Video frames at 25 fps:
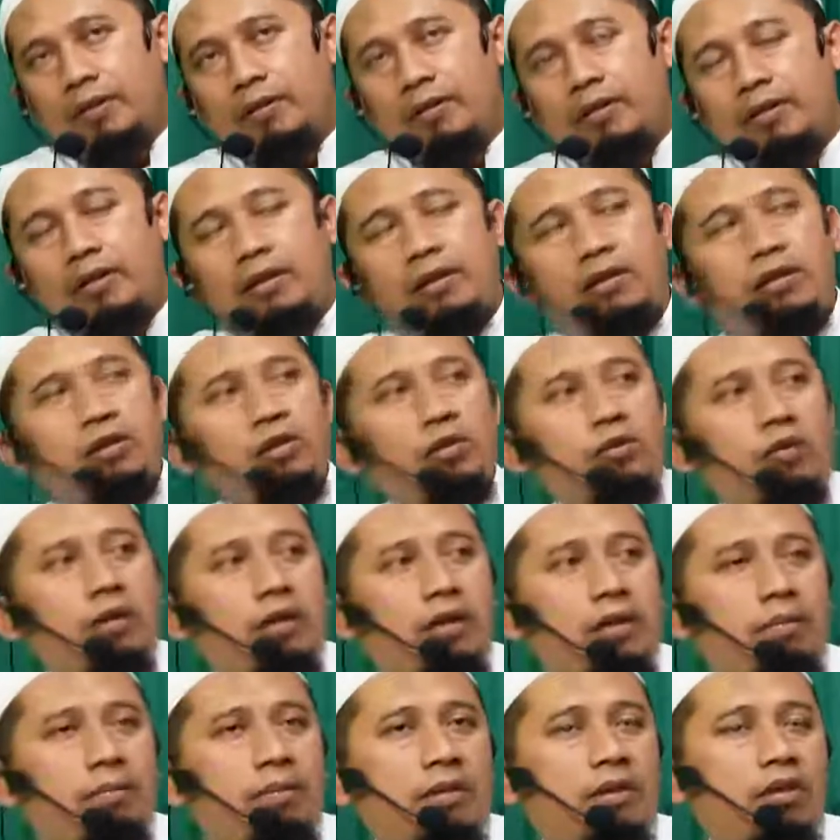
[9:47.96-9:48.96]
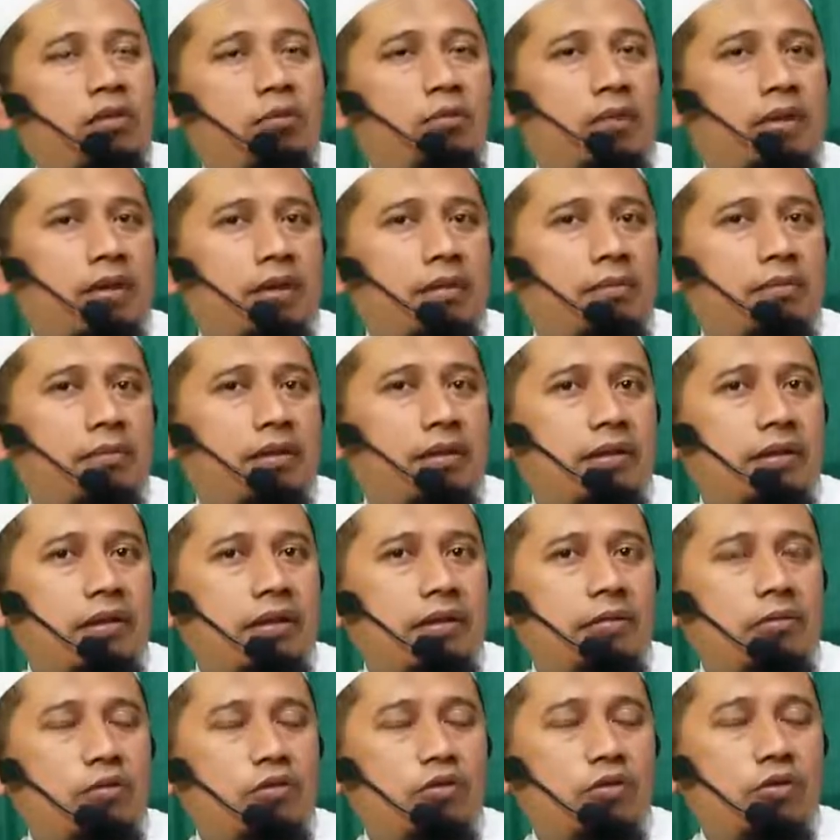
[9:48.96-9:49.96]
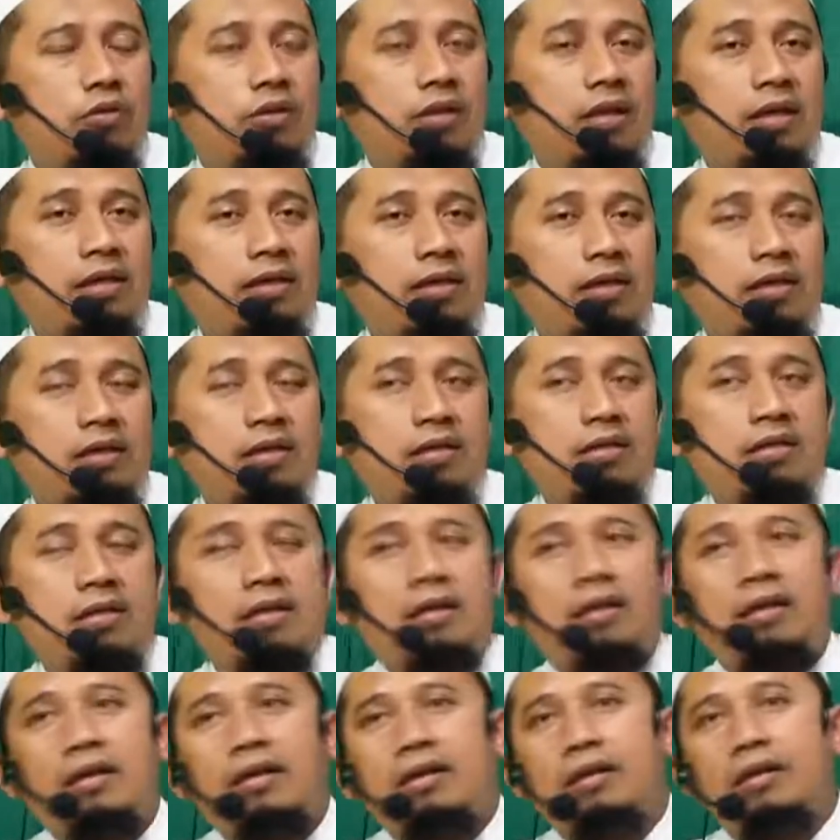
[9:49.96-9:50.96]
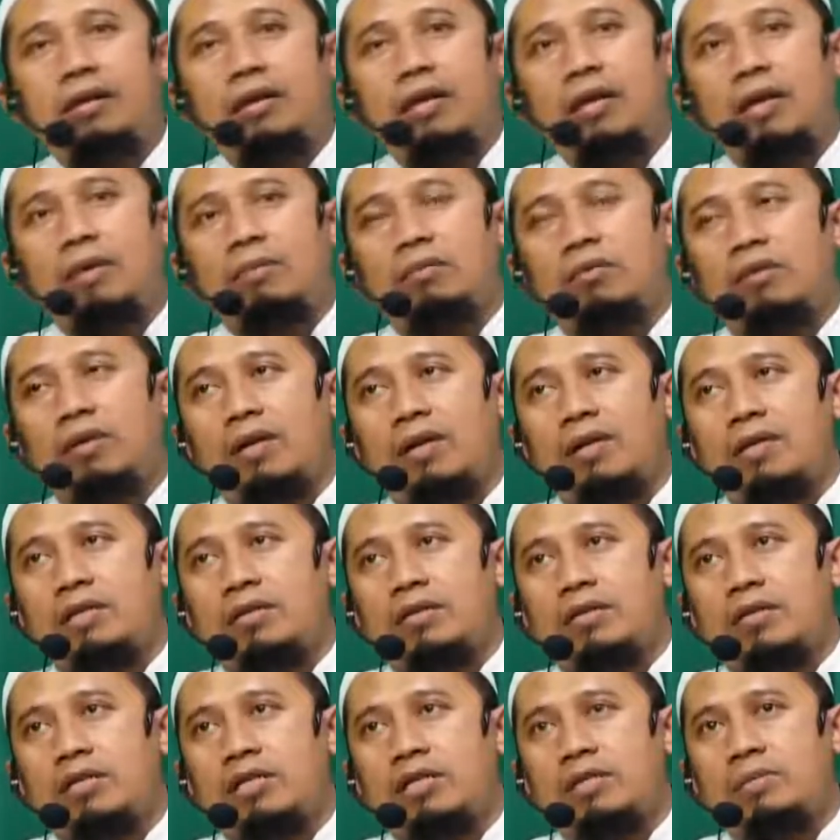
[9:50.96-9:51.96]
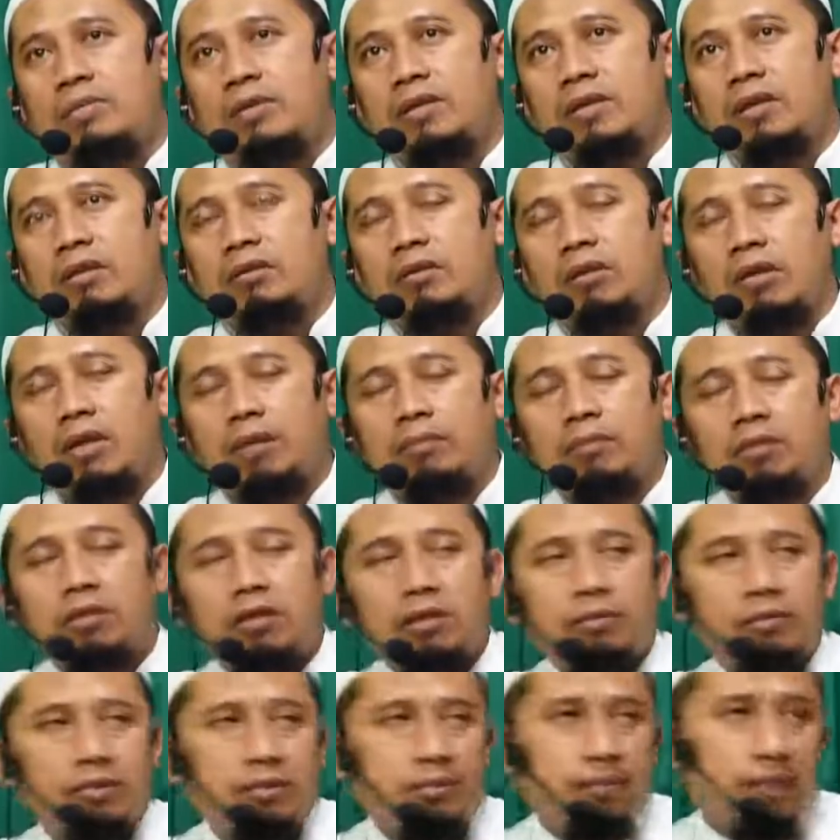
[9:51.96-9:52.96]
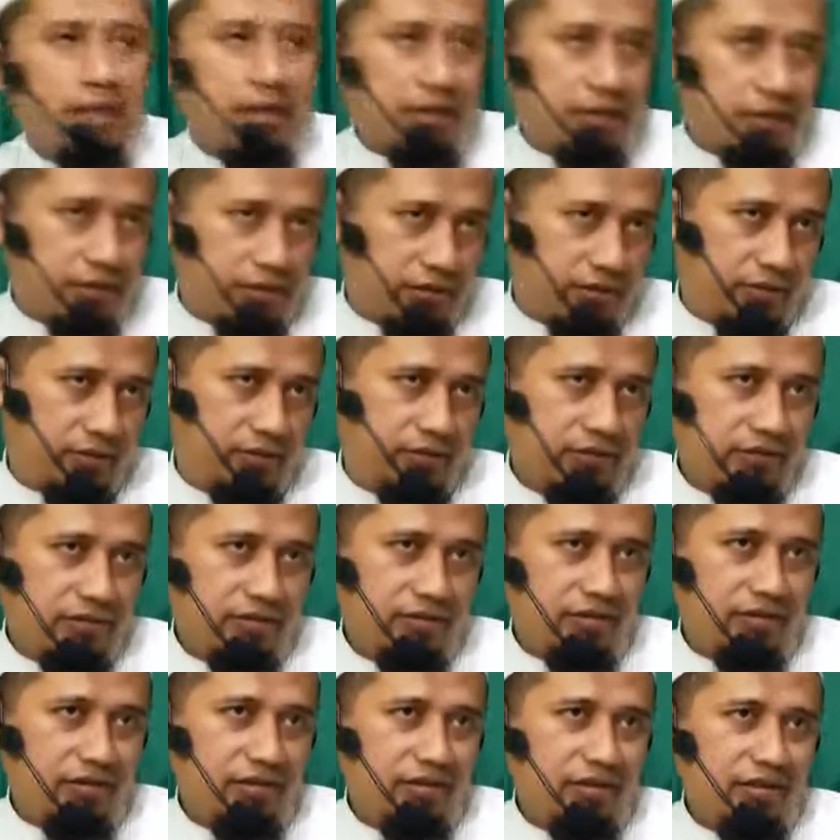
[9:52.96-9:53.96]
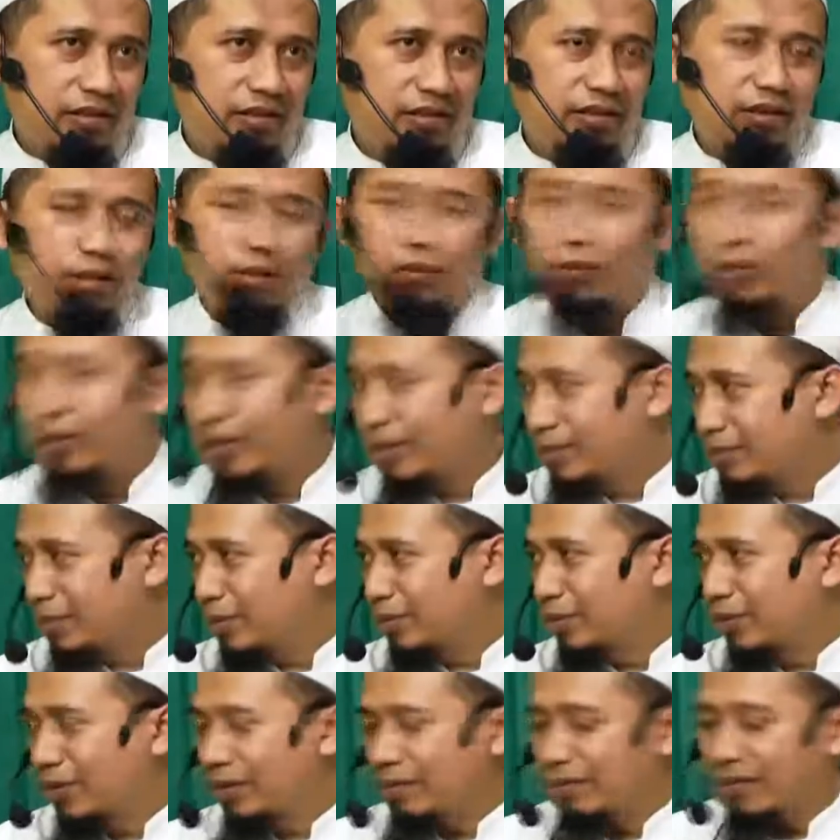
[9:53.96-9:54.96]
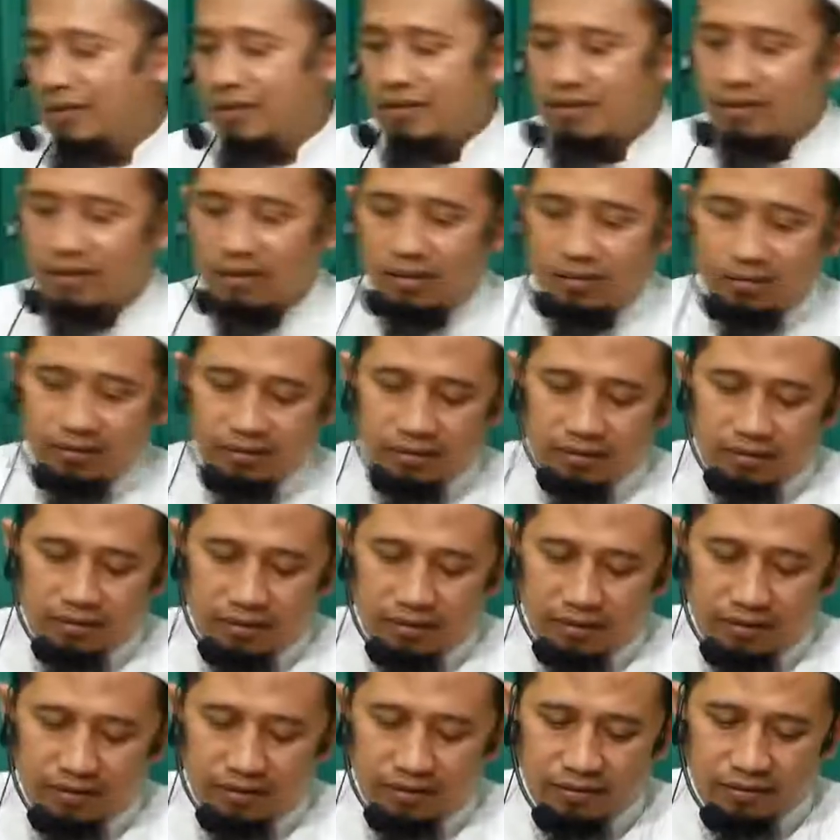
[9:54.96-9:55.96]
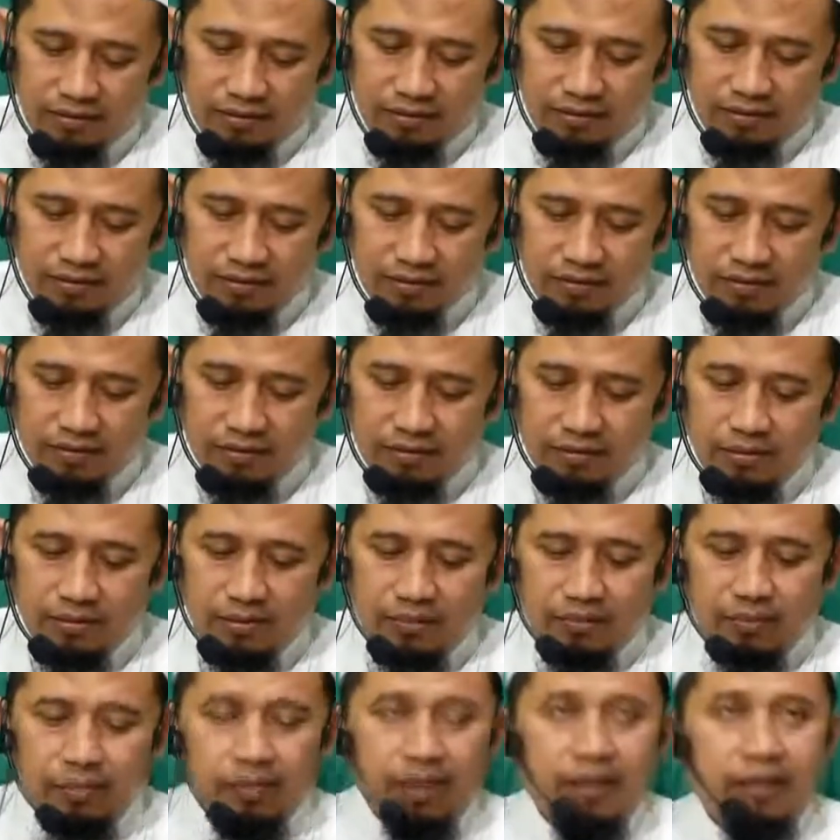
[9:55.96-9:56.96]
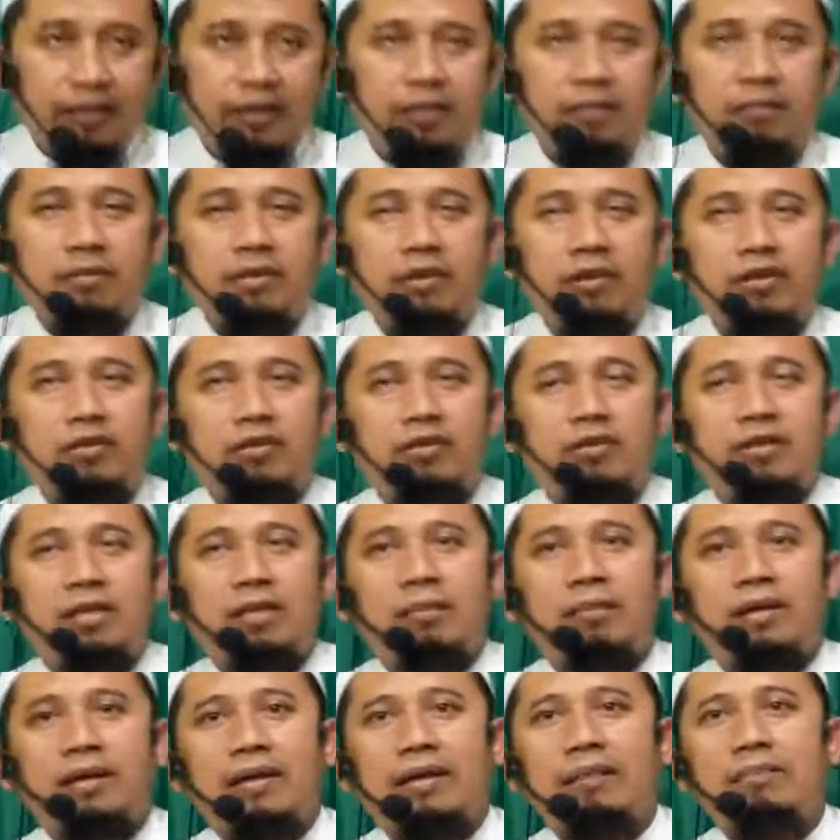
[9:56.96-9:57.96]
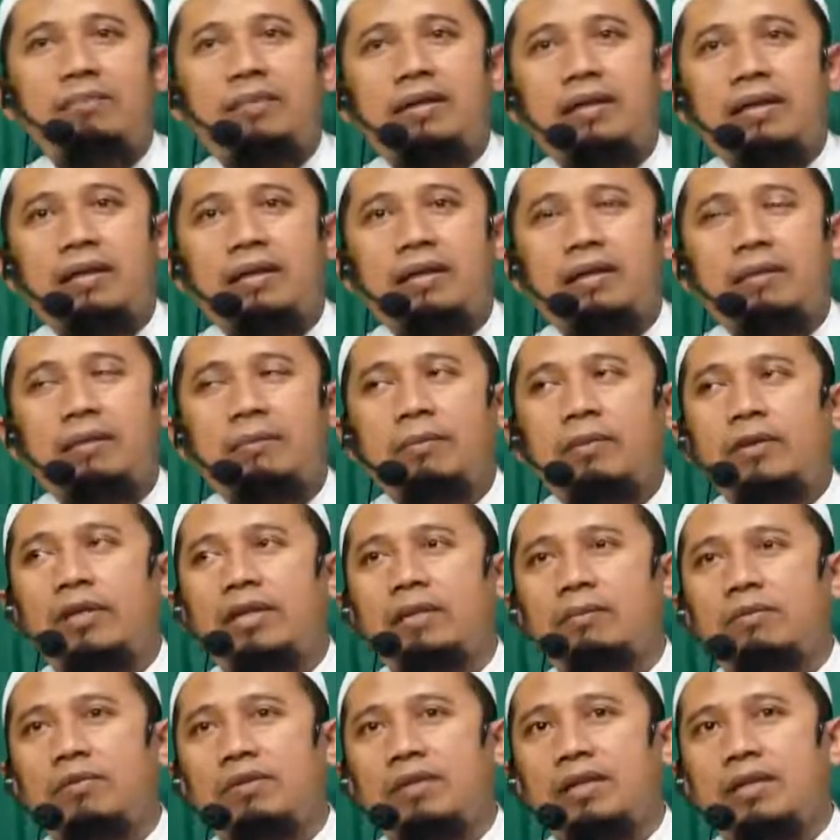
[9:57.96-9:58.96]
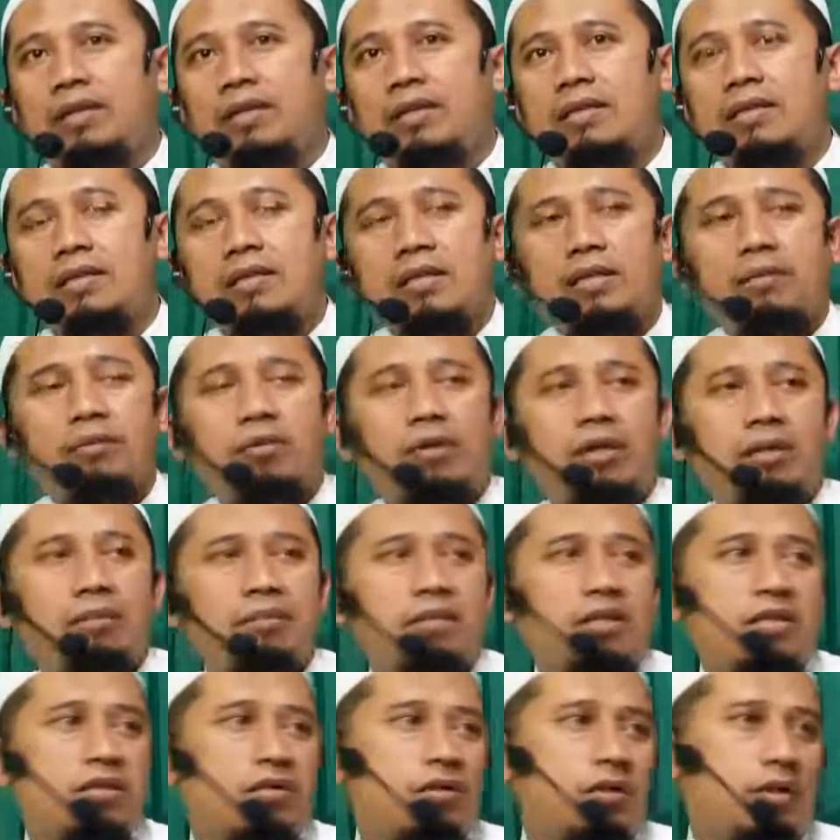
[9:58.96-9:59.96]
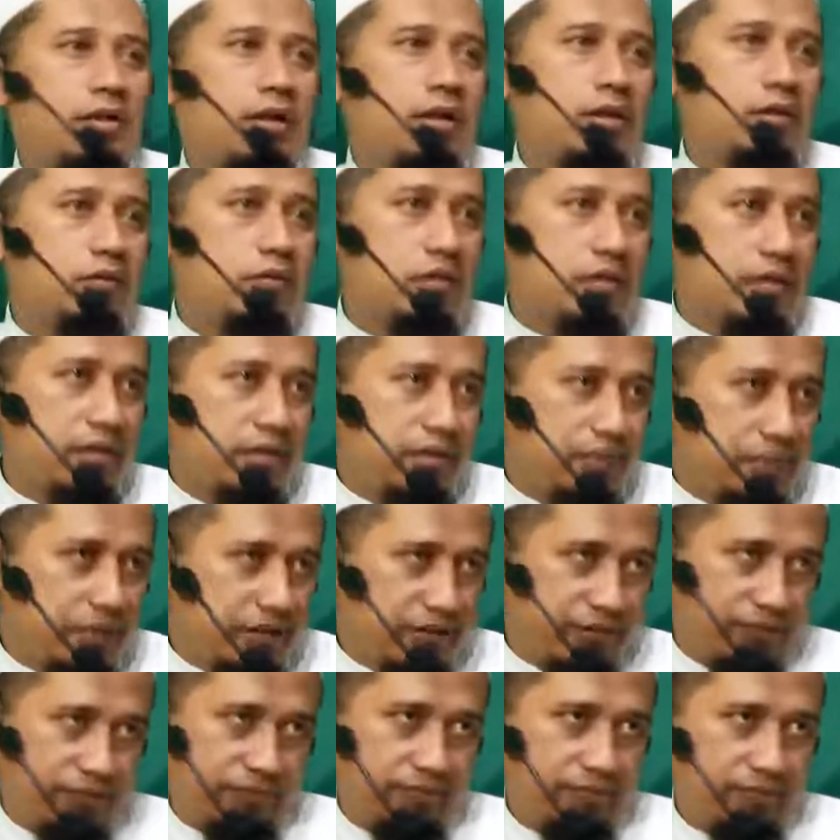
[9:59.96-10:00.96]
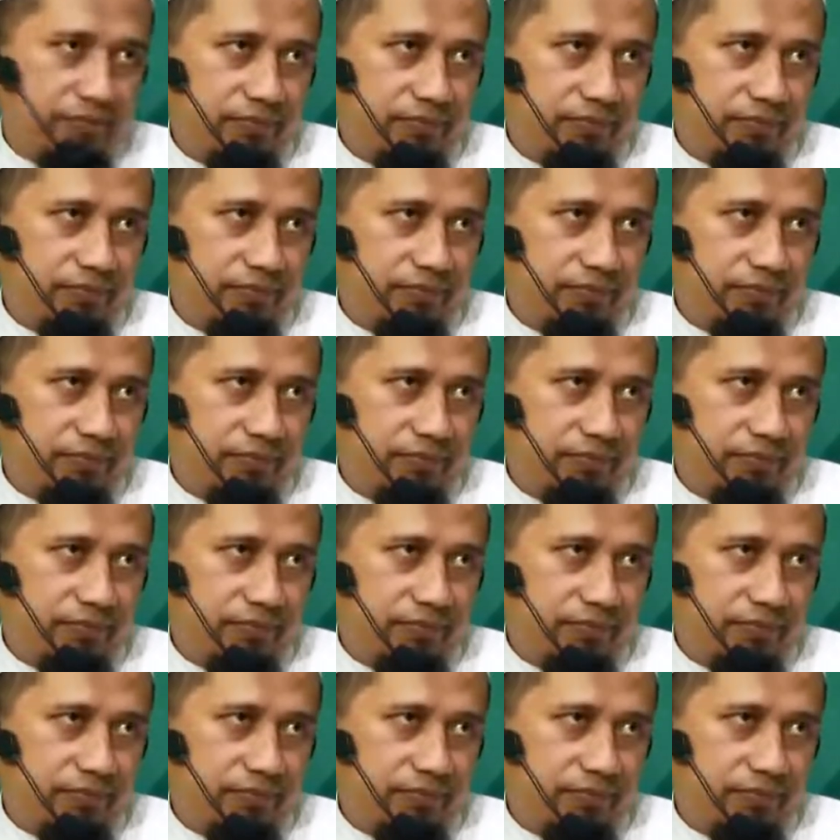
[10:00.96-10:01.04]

yang kedua, beliau mengambil ilmu juga dari Syekh Abdul Aziz bin Abdullah bin Bas. Jadi ulama-ulama yang sangat terkenal. Bahkan beliau juga mengambil ilmu dari Syekh Muhammad Soleh Al Utsaimin.